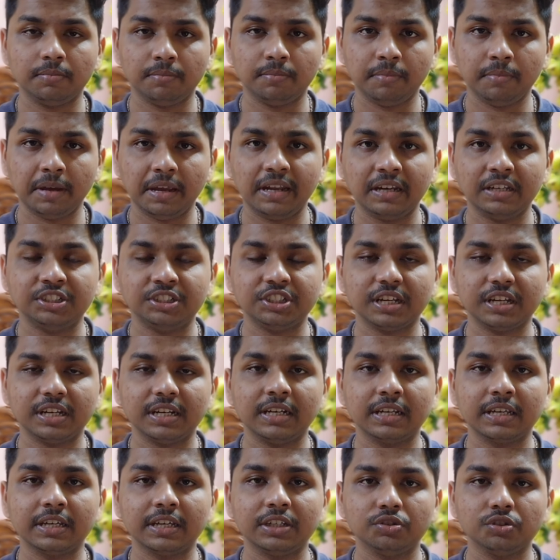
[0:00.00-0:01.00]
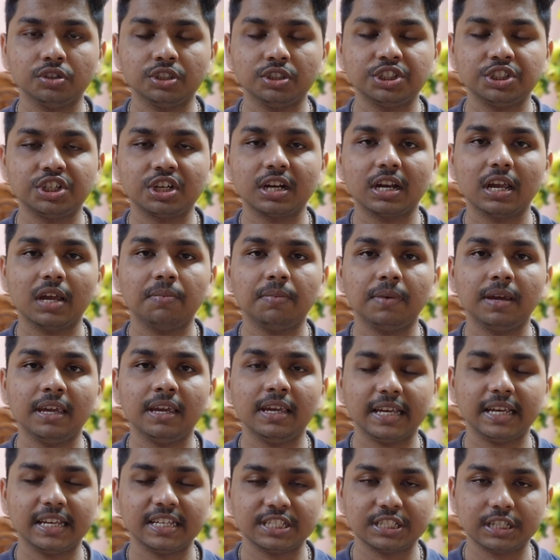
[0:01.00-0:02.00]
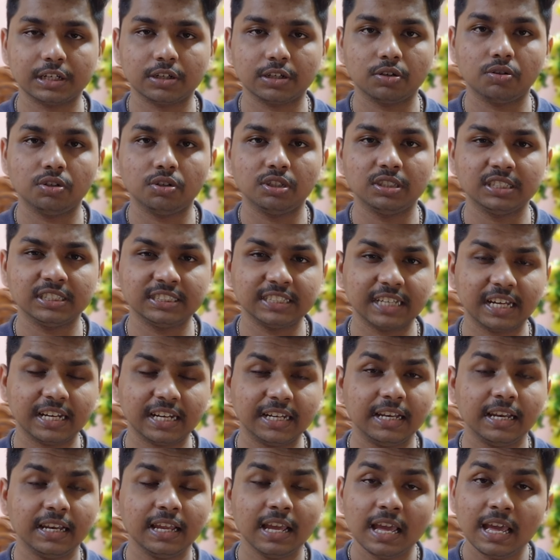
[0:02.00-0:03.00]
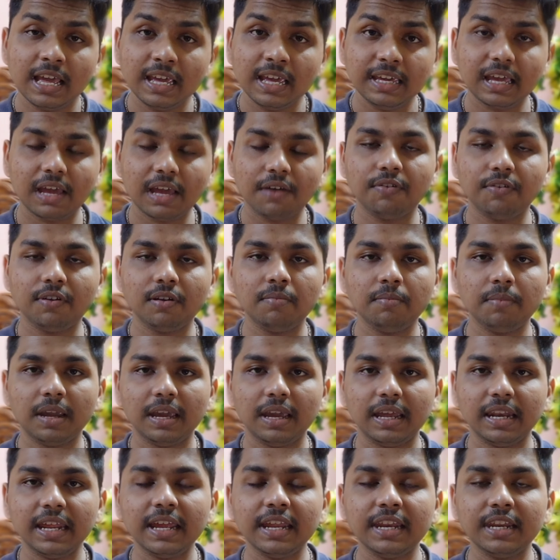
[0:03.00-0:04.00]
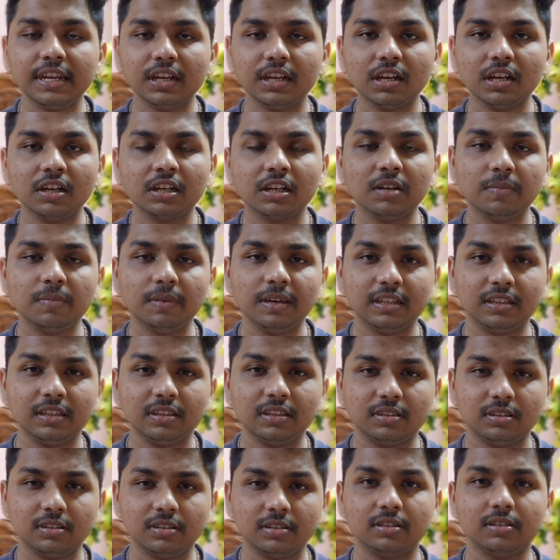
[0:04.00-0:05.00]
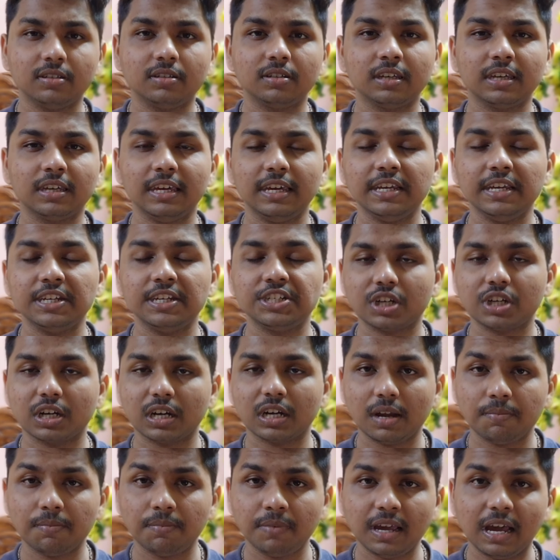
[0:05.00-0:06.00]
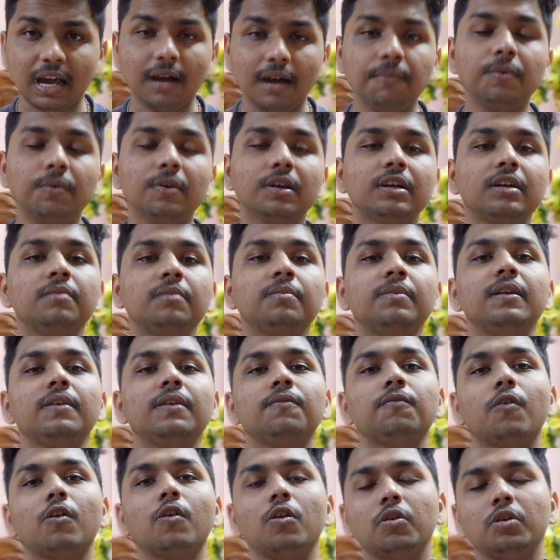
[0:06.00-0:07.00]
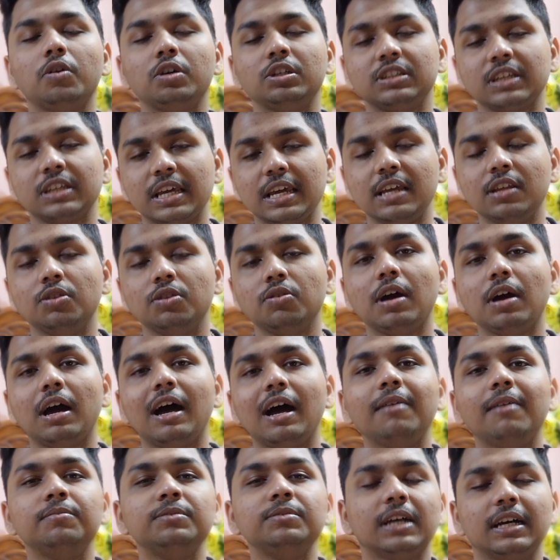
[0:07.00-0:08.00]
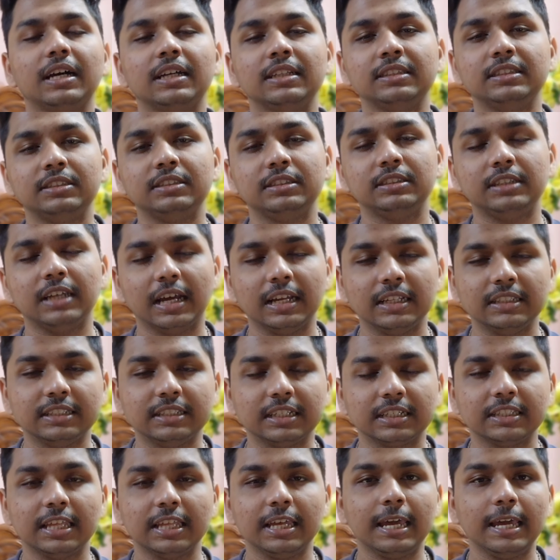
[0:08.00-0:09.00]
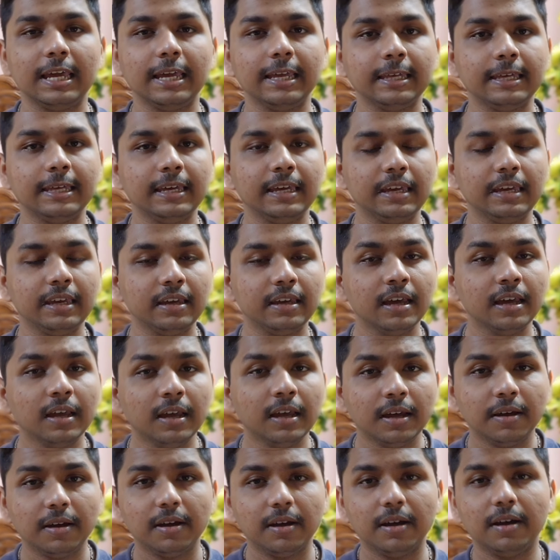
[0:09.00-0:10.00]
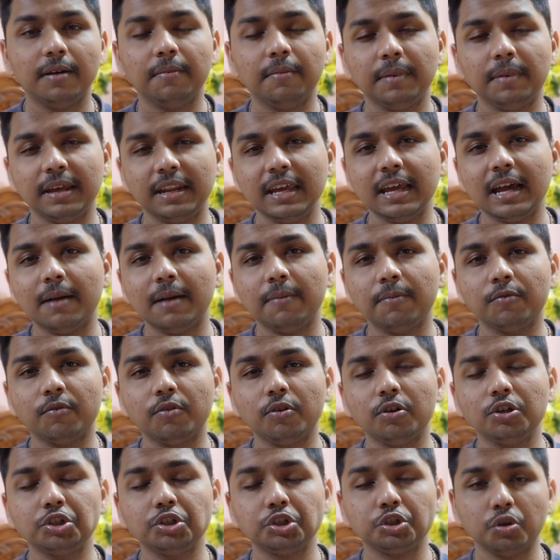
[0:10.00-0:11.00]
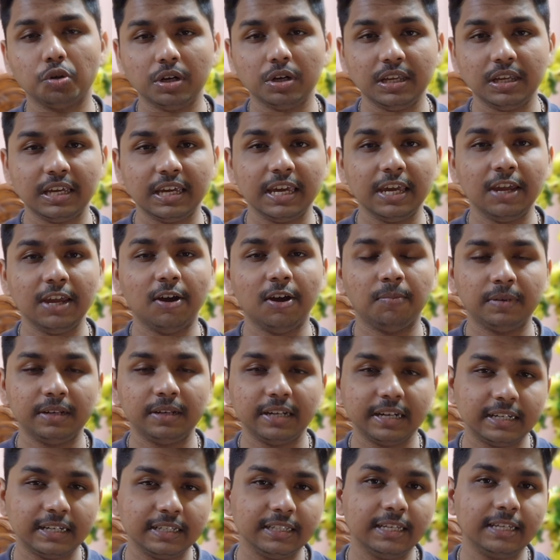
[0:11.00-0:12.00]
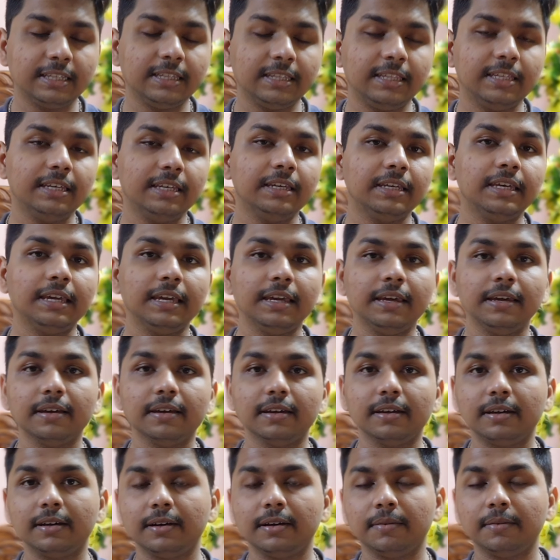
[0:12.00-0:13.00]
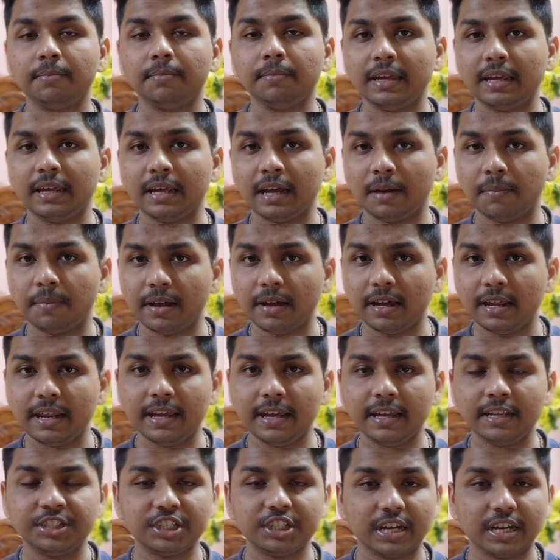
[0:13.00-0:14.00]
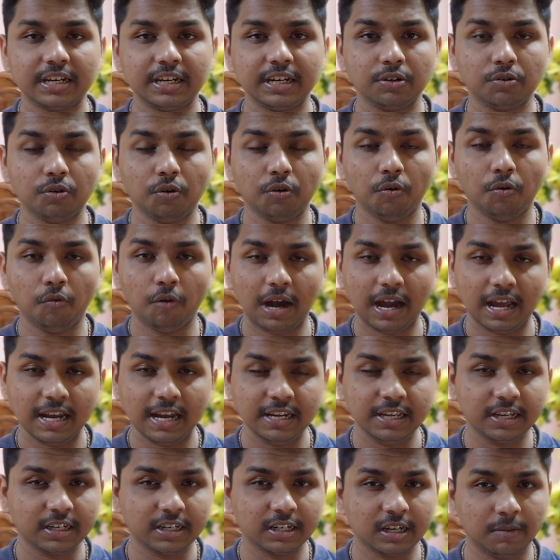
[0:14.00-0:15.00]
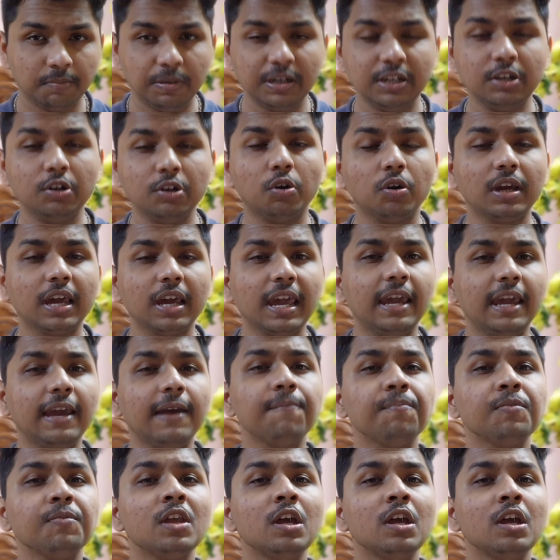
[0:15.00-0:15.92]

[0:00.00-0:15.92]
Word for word: मेन चैनल की जो इंस्टाग्राम है येस टेक्नोलॉजी चैनल या फिर मेरे रियल अग्निमित की इंस्टाग्राम में आप अगर मेरे फॉलोअर्स हैं तो आप जान जान सकते हैं कि Uh, मैंने आपको स्टोरी की अपडेट दी थी कि uh, हमारे चैनल को वन ईयर कंप्लीट हो गए हैं